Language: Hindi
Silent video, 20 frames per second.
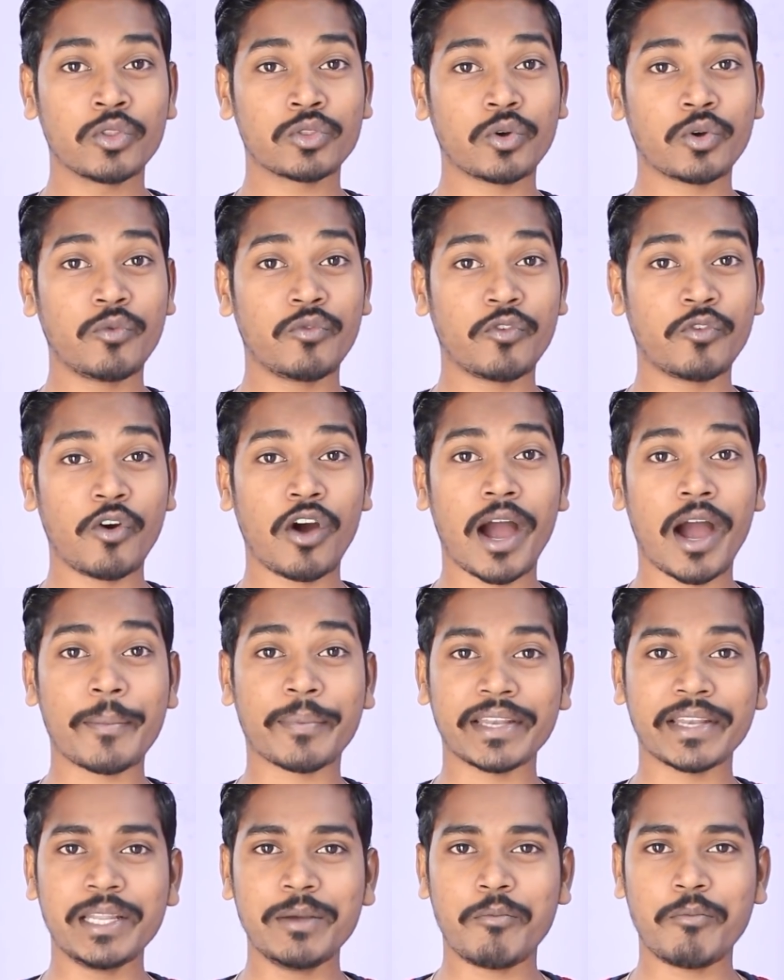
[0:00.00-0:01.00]
तो वो
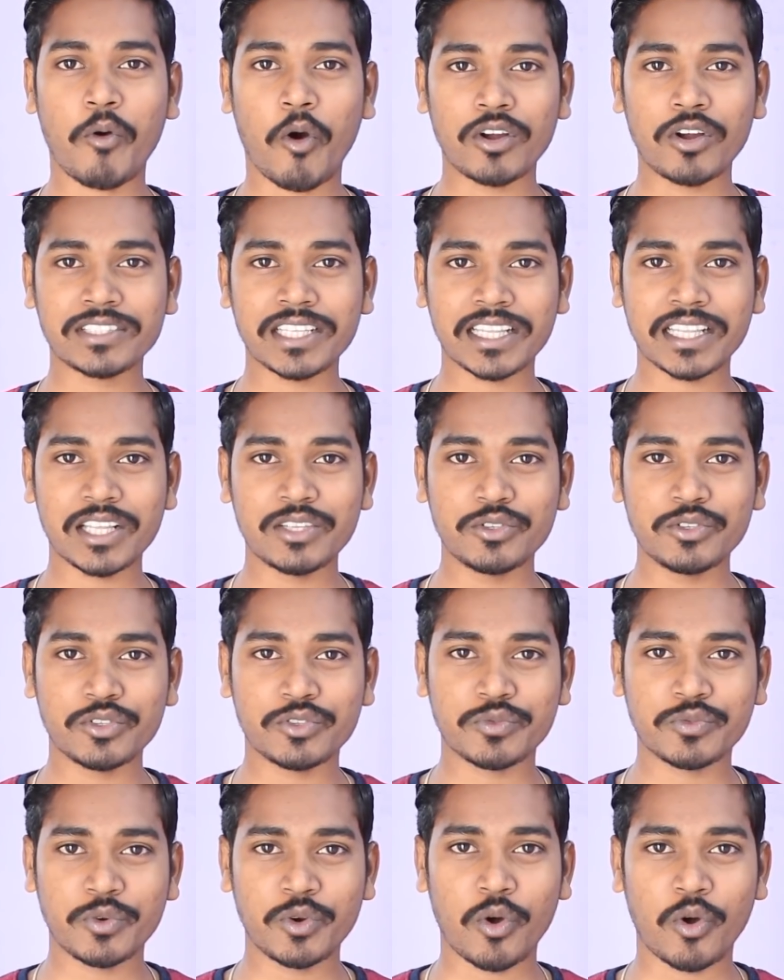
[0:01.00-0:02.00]
आपके लिए बहुत ज़्यादा
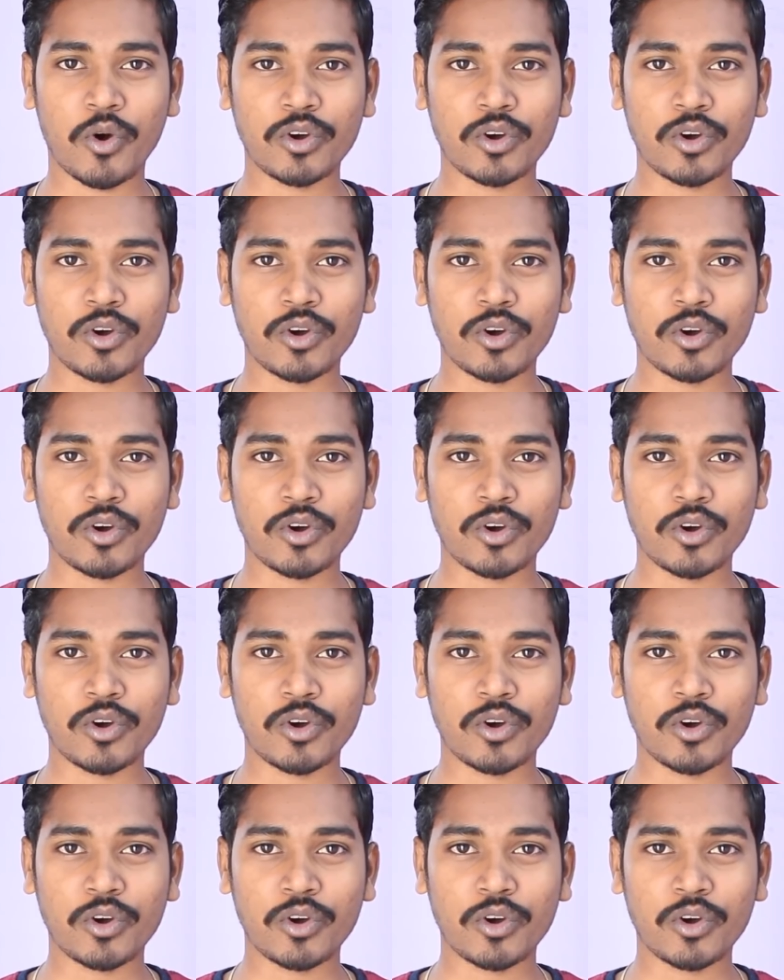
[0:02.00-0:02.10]
यूज़फुल